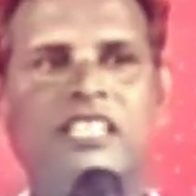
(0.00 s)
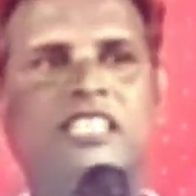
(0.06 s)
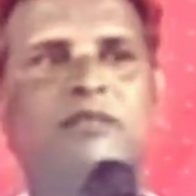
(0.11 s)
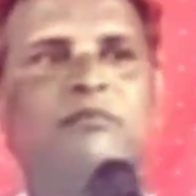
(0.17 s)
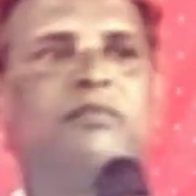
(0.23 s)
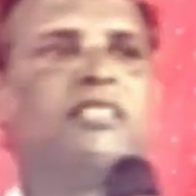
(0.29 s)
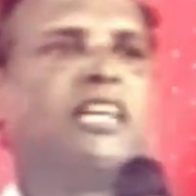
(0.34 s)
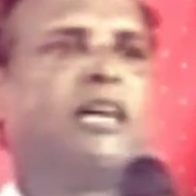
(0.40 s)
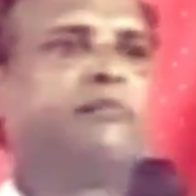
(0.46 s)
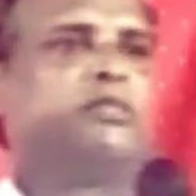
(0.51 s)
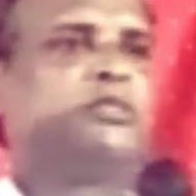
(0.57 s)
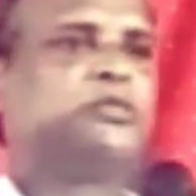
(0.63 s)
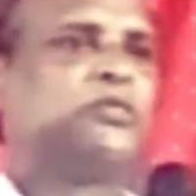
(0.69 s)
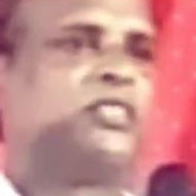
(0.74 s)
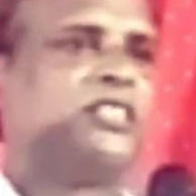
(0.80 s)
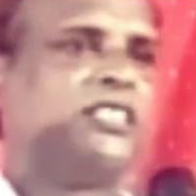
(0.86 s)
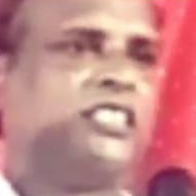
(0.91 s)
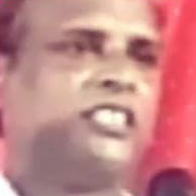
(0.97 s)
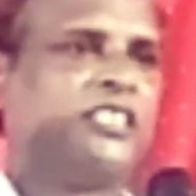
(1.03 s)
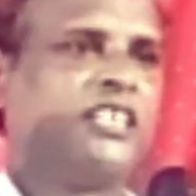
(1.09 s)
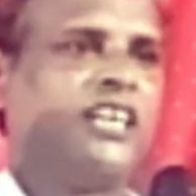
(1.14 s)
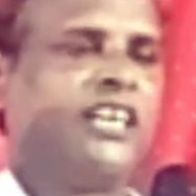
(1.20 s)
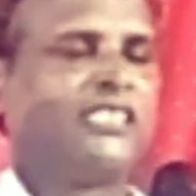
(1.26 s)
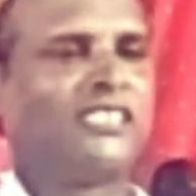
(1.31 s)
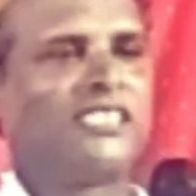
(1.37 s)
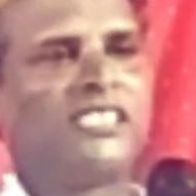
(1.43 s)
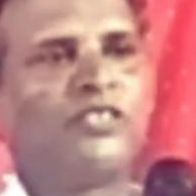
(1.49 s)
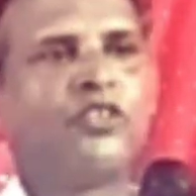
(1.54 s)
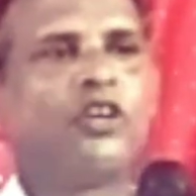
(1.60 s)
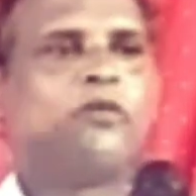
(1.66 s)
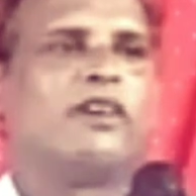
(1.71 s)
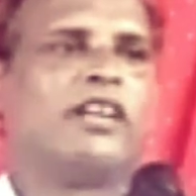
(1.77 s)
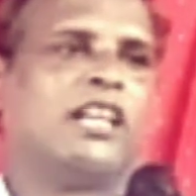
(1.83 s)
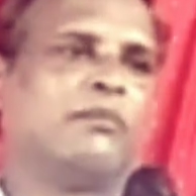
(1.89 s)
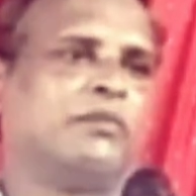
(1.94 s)
எத்தனை பேர் ஆமின்னு சொல்கிறது அதை தான்
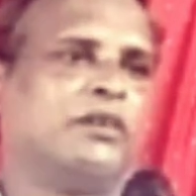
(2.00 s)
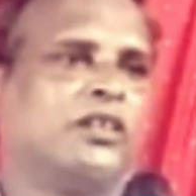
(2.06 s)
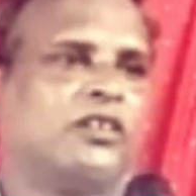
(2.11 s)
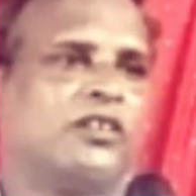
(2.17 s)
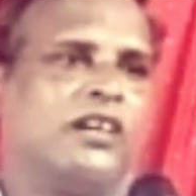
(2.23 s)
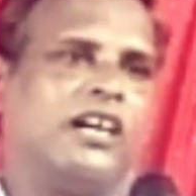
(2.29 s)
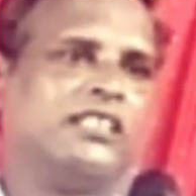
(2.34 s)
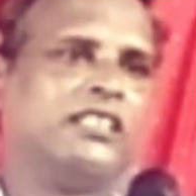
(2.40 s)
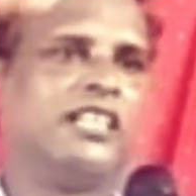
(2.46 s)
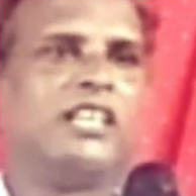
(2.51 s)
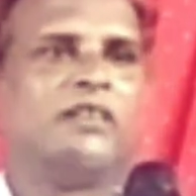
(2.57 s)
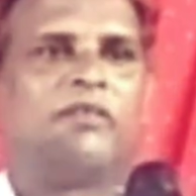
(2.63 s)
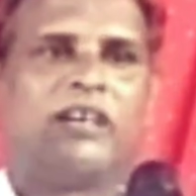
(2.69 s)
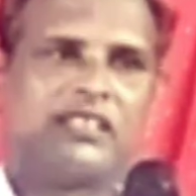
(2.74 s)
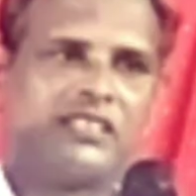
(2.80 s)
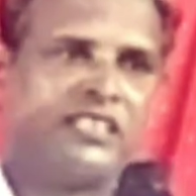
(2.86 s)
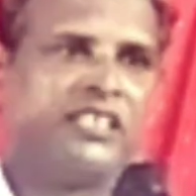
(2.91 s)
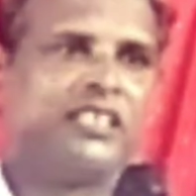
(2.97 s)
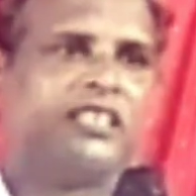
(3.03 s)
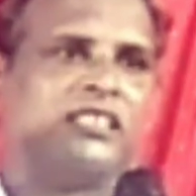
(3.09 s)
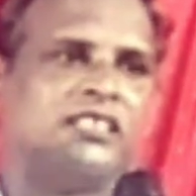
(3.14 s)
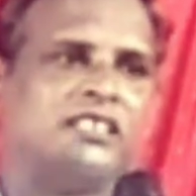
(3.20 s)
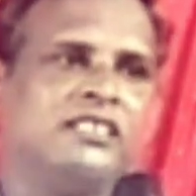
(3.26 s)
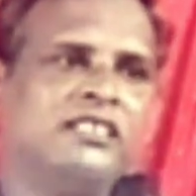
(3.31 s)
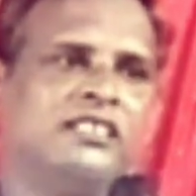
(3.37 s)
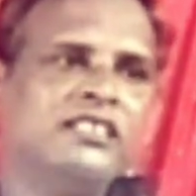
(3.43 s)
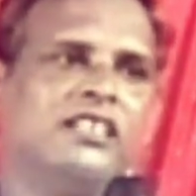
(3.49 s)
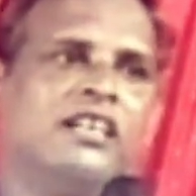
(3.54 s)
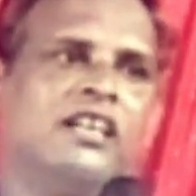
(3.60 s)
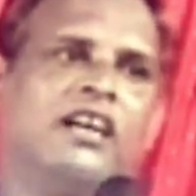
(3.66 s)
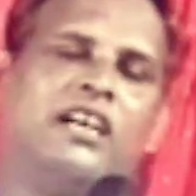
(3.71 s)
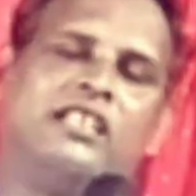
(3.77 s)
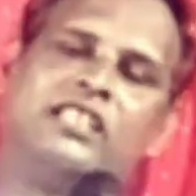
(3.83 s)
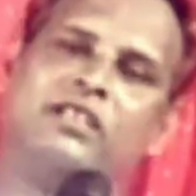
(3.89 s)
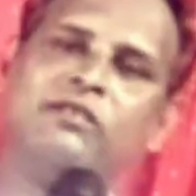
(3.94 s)
யோவானில் பார்க்குறோம் ஆதியிலே வார்த்தை இருந்தது
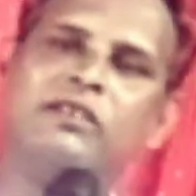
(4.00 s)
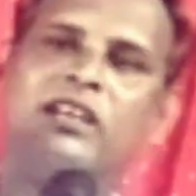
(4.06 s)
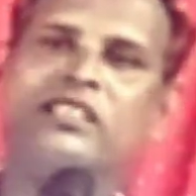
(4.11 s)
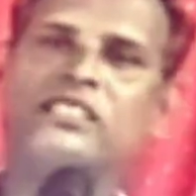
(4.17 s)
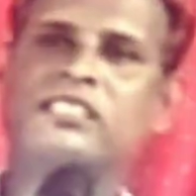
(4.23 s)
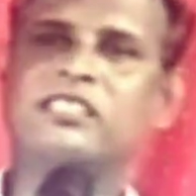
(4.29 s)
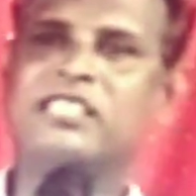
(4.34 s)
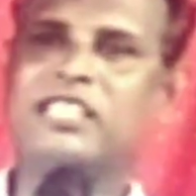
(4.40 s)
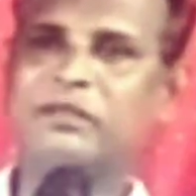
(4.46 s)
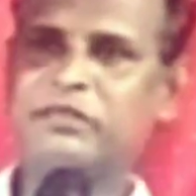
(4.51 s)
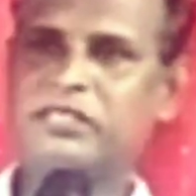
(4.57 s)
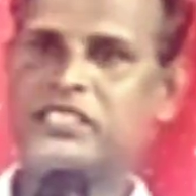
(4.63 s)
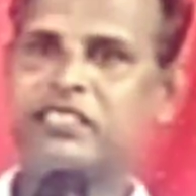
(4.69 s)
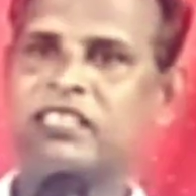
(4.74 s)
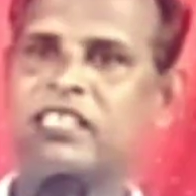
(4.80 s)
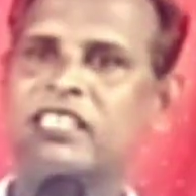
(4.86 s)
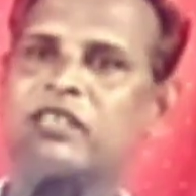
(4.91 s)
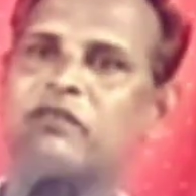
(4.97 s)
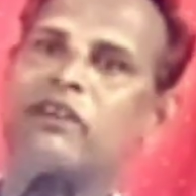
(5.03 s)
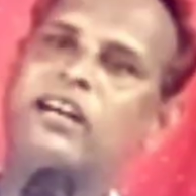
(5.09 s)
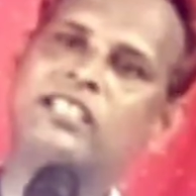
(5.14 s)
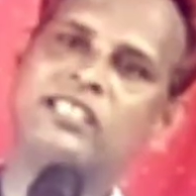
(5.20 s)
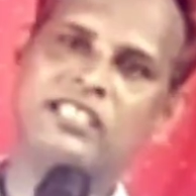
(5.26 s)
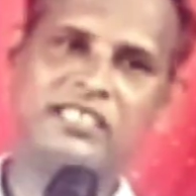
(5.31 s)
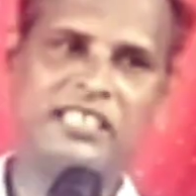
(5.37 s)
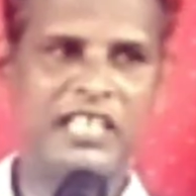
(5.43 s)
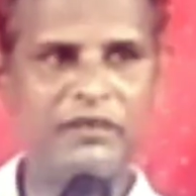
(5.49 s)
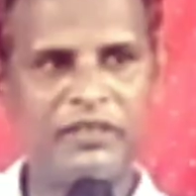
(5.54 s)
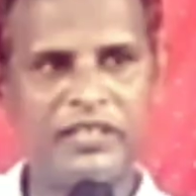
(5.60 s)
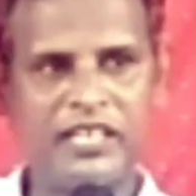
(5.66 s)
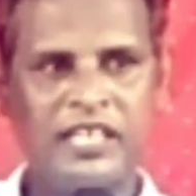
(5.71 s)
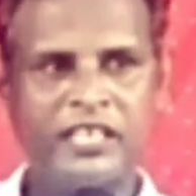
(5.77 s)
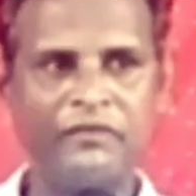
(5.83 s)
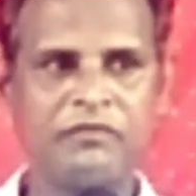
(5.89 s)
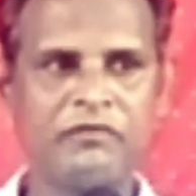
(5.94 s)
அந்த வார்த்தை தேவனுக்கு அந்த வார்த்தை
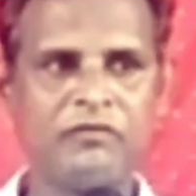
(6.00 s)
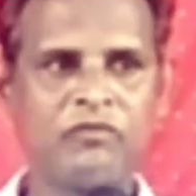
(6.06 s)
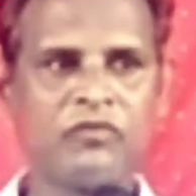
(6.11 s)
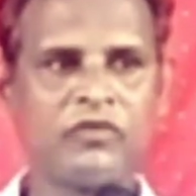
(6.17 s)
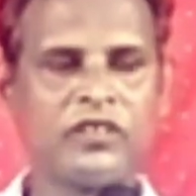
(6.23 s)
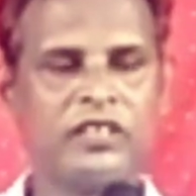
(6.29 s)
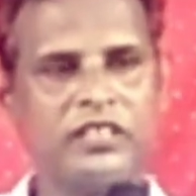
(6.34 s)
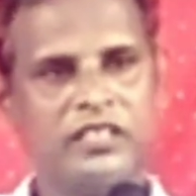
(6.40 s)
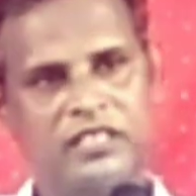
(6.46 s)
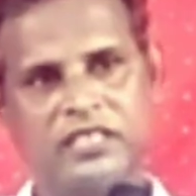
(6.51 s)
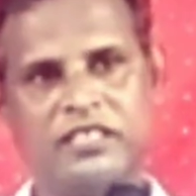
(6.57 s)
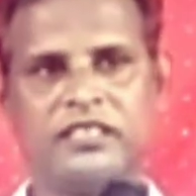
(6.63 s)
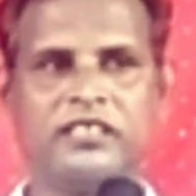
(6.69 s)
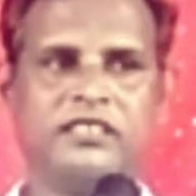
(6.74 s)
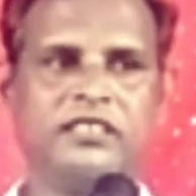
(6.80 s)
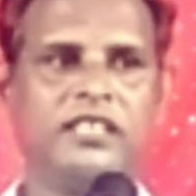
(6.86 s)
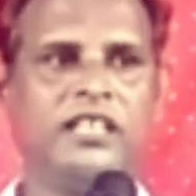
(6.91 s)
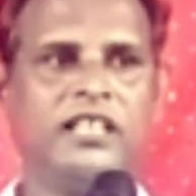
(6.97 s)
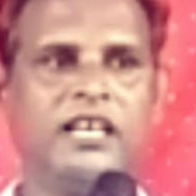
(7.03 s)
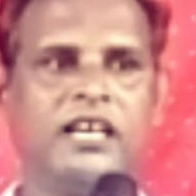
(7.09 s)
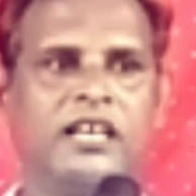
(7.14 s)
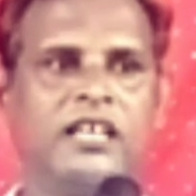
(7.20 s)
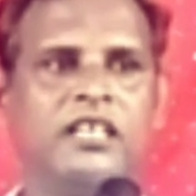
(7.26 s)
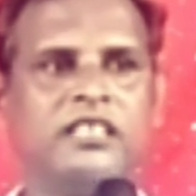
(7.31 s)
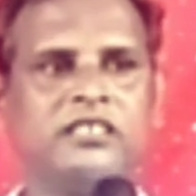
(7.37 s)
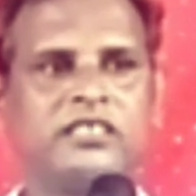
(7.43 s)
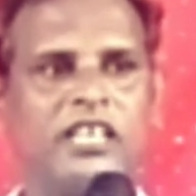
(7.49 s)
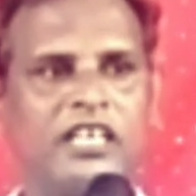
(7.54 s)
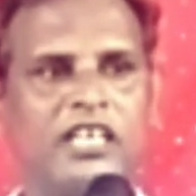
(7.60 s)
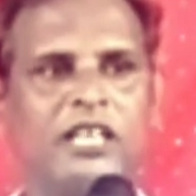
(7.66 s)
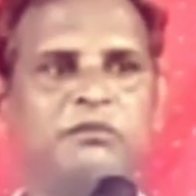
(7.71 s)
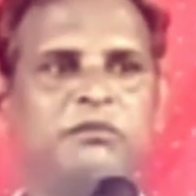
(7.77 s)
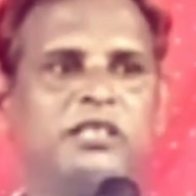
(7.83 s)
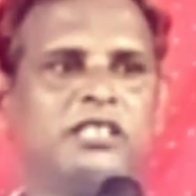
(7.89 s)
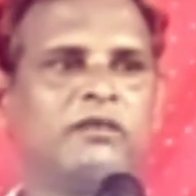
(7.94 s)
தேவனாய் இருந்தது இல்லையா
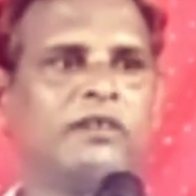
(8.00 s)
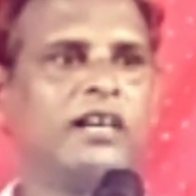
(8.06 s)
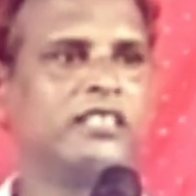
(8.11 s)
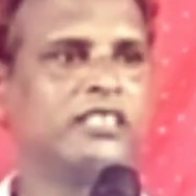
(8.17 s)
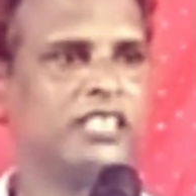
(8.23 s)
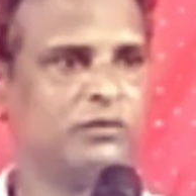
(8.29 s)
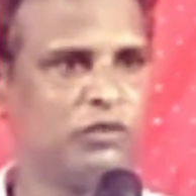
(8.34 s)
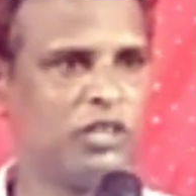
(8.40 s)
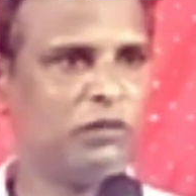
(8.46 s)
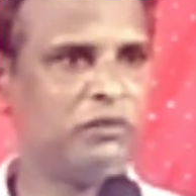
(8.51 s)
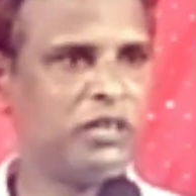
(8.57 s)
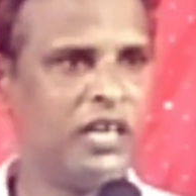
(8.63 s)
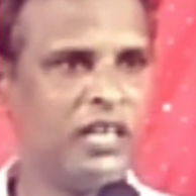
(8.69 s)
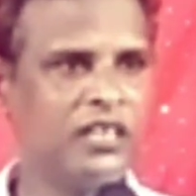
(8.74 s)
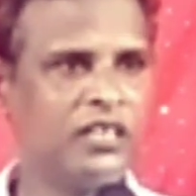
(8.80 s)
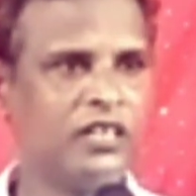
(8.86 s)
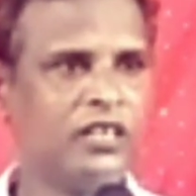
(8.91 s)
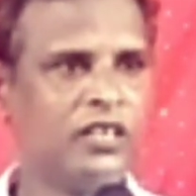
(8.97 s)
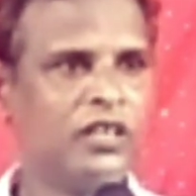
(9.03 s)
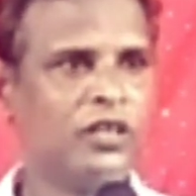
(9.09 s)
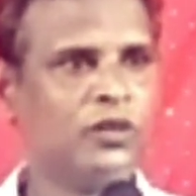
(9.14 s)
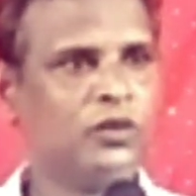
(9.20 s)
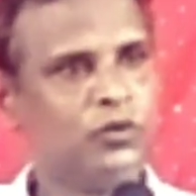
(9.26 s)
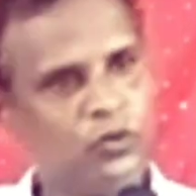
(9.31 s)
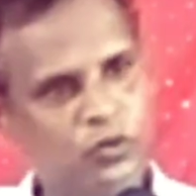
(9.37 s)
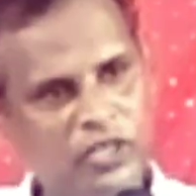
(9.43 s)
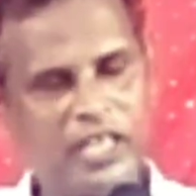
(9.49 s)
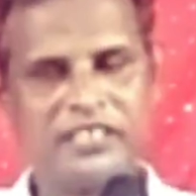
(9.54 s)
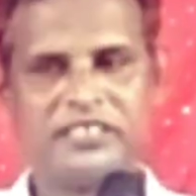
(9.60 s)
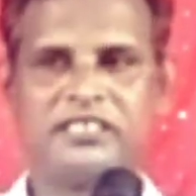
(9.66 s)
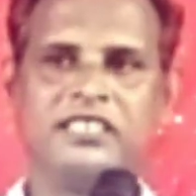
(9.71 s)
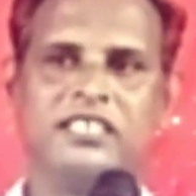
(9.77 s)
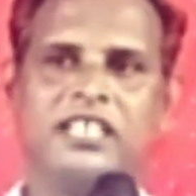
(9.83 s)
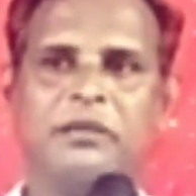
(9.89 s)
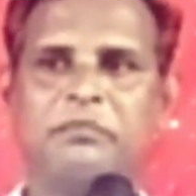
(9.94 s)
சகலமும் அந்த வார்த்தையின் மூலமாக
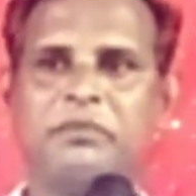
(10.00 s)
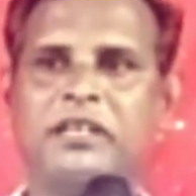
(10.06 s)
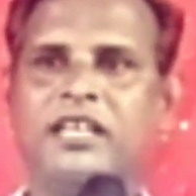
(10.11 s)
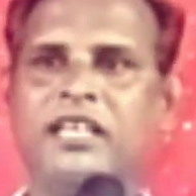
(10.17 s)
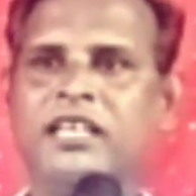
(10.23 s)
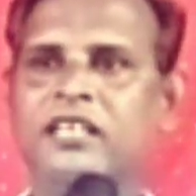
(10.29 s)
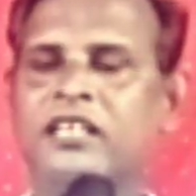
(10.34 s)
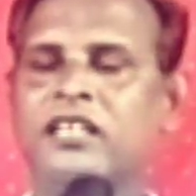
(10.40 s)
உண்டாச்சு அப்போ